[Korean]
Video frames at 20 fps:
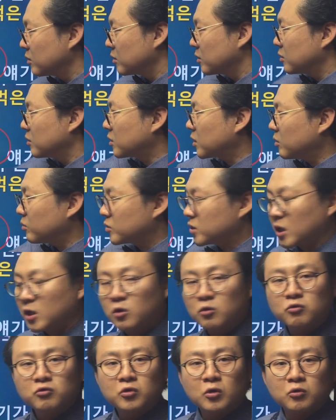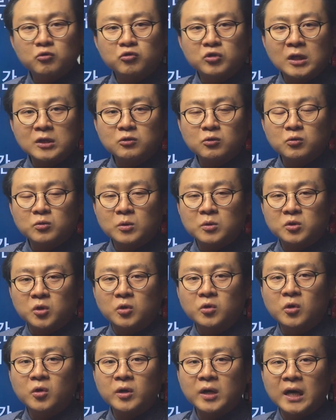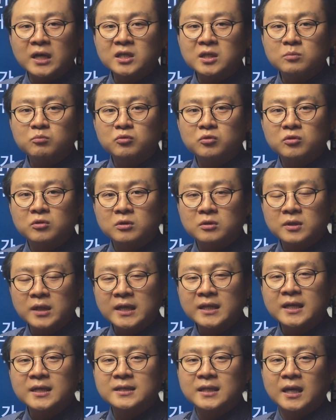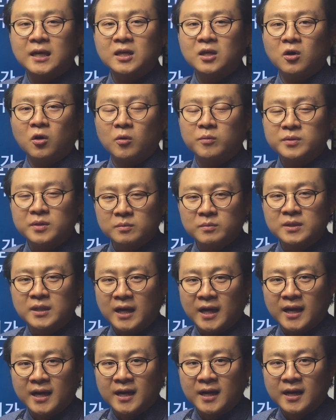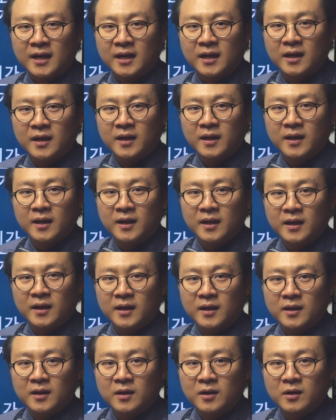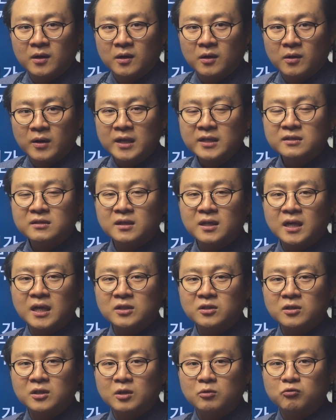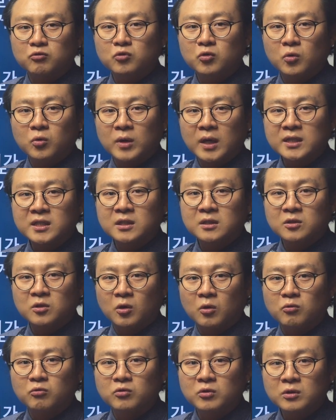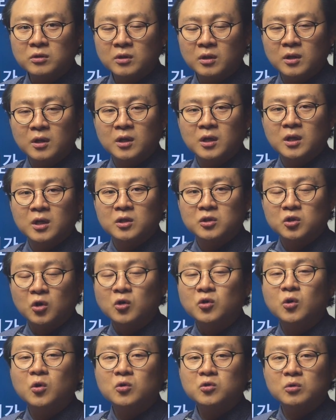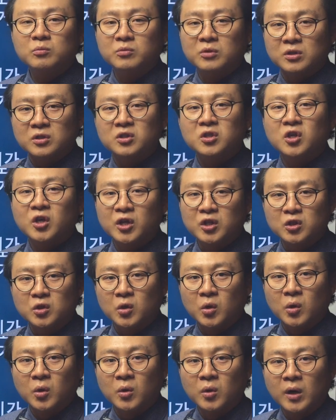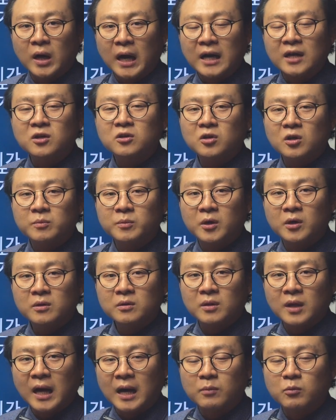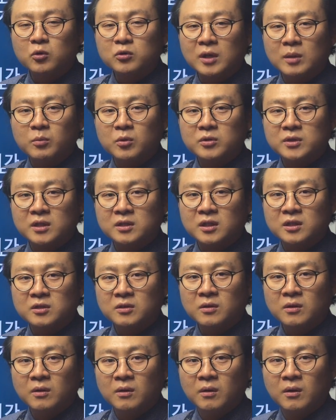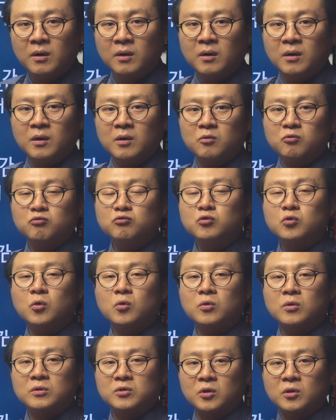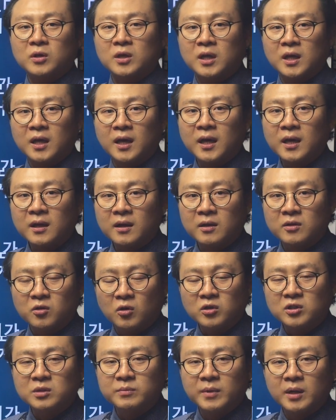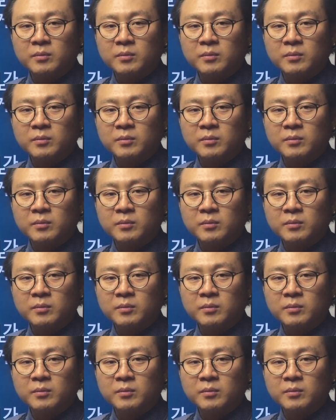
이렇게 체력 운동, 유산소 운동을 저녁에 하시는 분들은 해당 사항이 없습니다. 헬스장 가서 이렇게 운동을 하시는 경우는 저녁을 좀 드셔야죠. 안 그러면 아무것도 안 먹은 상태에서 운동을 저렇게 열심히